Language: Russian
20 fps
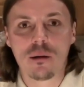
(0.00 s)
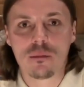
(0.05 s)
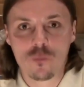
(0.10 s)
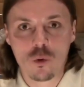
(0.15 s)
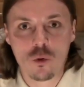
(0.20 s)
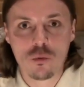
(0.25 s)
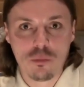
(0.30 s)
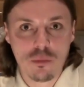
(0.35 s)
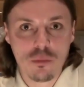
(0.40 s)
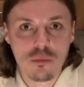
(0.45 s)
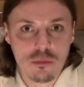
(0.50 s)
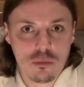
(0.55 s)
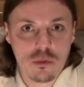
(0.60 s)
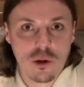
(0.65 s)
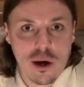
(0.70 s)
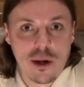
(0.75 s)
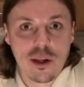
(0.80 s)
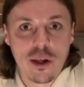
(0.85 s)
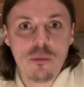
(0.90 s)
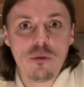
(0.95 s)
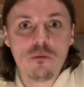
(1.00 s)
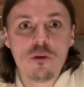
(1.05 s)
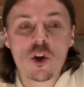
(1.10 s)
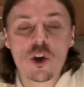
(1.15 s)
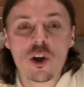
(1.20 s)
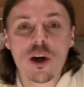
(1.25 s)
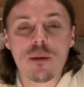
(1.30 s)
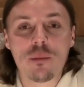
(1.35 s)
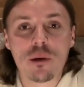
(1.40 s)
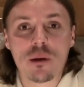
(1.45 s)
ну, дорогими
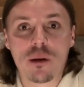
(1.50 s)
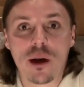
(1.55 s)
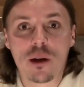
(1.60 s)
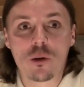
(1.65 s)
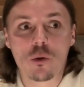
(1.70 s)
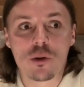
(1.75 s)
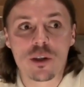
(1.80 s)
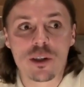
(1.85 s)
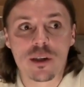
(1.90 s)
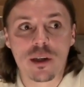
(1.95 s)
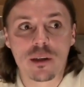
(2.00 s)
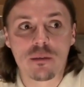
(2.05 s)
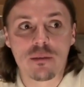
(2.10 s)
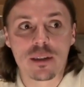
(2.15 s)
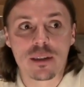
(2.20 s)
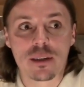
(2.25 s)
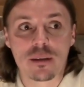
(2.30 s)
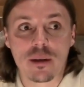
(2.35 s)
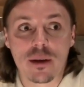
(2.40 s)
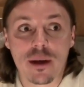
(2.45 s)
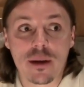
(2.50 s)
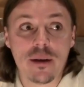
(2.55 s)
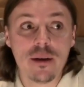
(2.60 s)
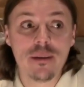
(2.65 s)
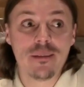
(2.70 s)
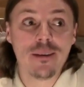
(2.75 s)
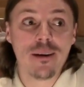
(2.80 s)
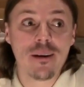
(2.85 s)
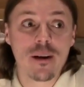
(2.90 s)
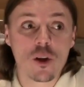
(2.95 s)
вещами, да, то есть, соответственно, какие
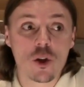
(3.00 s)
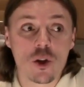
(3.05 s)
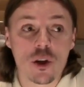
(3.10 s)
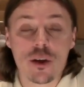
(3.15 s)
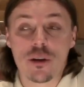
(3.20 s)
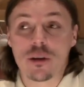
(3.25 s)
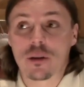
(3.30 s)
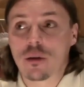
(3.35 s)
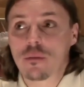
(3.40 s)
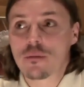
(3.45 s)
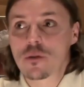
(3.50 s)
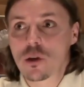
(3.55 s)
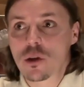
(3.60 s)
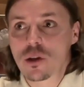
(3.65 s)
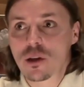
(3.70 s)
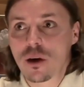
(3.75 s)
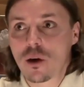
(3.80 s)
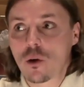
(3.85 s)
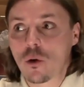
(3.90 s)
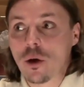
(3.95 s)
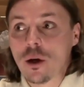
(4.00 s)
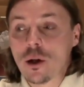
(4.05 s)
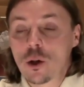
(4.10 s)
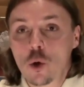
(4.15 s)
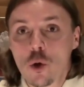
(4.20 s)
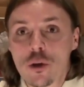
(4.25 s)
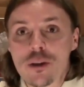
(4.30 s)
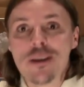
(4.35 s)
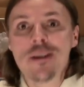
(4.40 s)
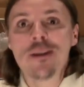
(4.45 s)
дни рождения, там, все остальное.
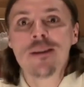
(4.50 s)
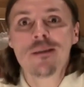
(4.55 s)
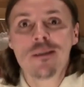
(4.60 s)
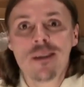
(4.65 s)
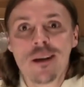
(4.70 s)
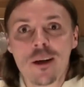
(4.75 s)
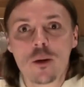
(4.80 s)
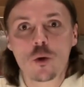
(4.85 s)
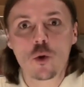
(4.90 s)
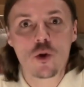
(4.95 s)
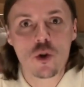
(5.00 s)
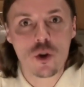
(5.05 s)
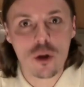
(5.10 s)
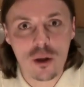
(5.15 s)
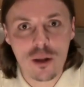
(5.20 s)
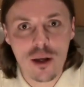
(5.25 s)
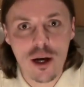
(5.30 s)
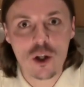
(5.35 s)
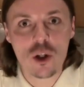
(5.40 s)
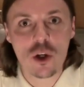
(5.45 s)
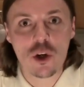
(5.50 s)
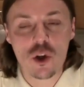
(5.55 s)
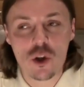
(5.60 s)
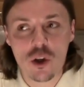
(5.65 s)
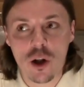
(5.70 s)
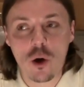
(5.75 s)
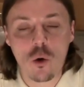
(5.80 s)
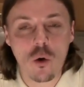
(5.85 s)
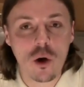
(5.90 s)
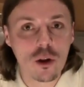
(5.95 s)
То есть и ты точно так же к
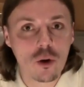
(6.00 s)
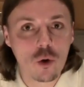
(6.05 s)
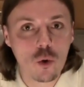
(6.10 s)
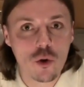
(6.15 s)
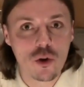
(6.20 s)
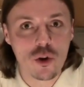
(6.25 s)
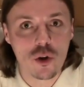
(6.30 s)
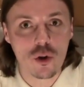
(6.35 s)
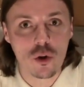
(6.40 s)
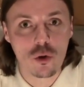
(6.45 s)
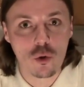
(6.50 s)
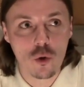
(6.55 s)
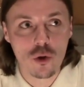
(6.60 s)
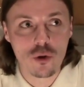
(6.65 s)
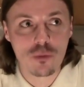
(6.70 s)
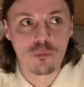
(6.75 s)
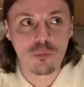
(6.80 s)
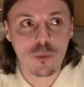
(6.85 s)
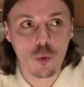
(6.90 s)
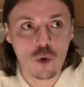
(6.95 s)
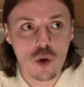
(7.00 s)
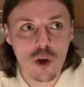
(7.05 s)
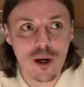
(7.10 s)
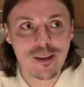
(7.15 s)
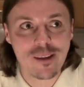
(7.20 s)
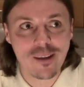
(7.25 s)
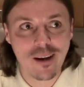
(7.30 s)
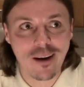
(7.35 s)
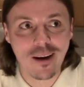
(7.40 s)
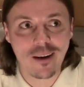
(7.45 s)
человеку относишься. То есть
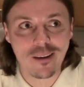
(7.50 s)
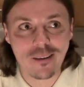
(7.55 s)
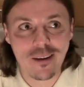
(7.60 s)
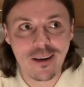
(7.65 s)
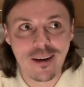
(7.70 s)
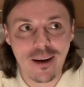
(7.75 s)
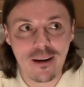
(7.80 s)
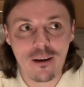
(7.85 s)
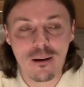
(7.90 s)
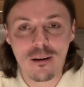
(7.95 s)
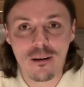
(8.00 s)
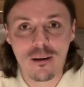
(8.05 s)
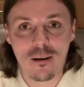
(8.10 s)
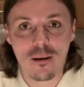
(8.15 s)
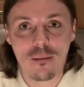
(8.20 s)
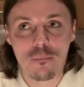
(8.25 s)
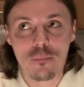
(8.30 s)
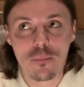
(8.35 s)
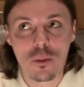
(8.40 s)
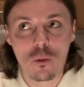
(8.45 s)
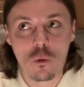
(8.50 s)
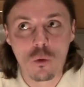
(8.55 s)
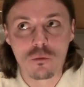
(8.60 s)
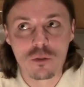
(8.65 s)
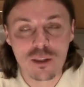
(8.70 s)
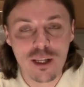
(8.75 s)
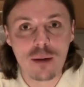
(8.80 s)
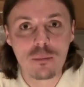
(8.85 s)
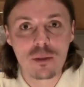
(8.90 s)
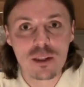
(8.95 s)
получается какая-то некая, э, ну,
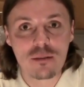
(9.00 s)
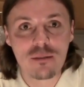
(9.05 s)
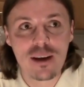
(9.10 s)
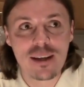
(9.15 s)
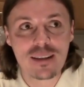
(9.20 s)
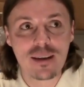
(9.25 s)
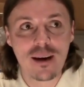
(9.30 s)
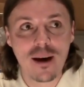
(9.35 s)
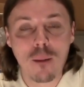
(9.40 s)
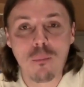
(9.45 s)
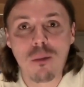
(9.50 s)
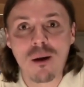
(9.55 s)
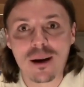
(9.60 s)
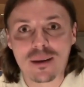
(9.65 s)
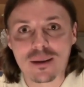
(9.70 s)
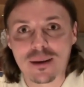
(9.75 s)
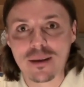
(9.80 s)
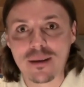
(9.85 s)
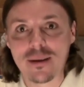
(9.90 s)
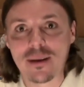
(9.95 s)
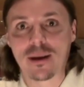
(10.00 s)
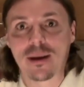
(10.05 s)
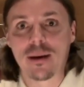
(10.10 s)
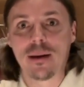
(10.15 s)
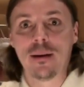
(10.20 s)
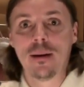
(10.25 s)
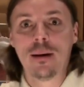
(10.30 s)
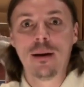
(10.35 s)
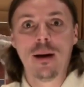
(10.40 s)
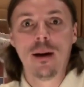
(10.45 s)
взаимосвязь, обратка
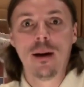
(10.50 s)
некая.